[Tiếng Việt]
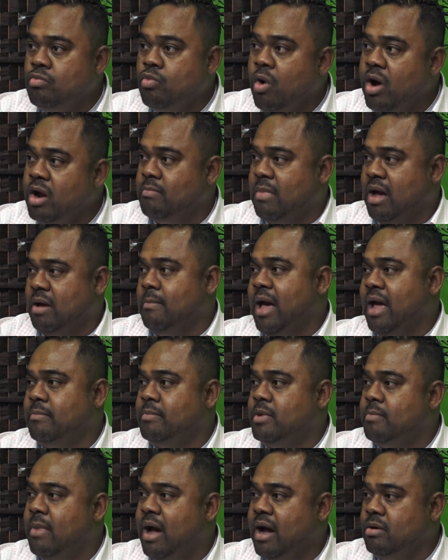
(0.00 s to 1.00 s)
quên mặt mày
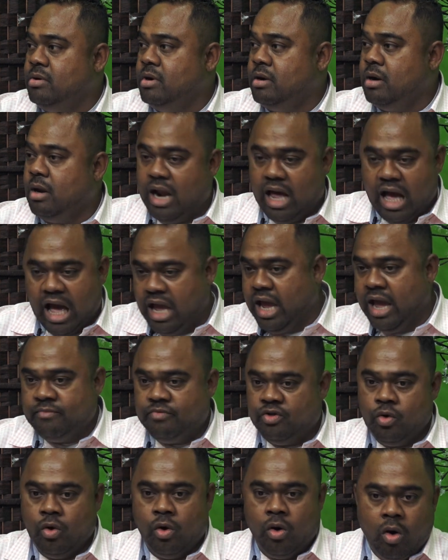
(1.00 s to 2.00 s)
mình máu nữa nó là I have
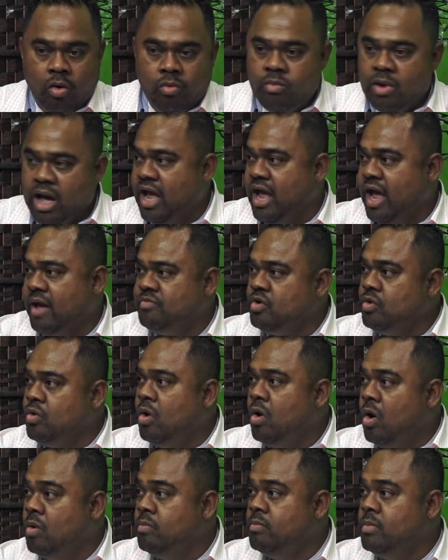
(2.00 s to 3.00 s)
to go home I have to
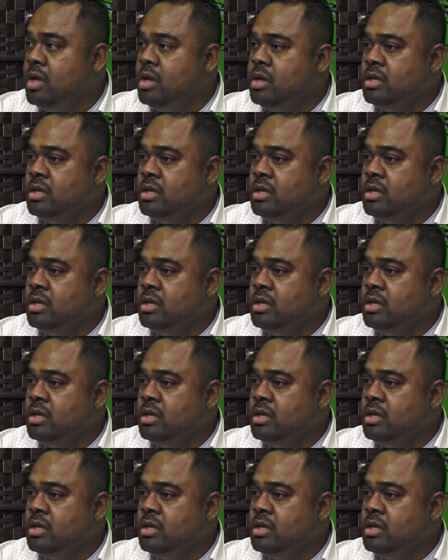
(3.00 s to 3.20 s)
go home